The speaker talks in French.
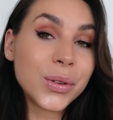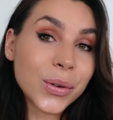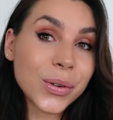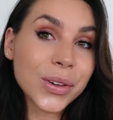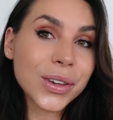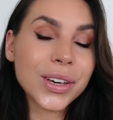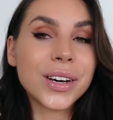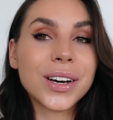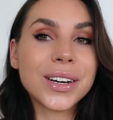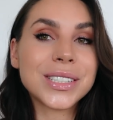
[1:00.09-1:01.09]
Donc
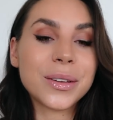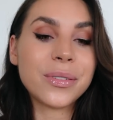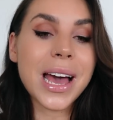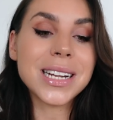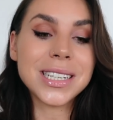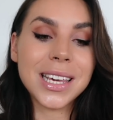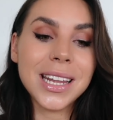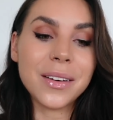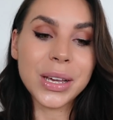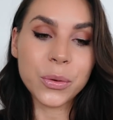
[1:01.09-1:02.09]
euh, j'ai fait un
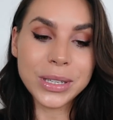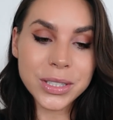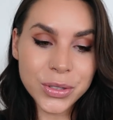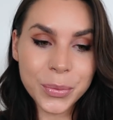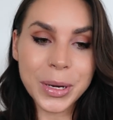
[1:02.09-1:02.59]
check-in avec lui ce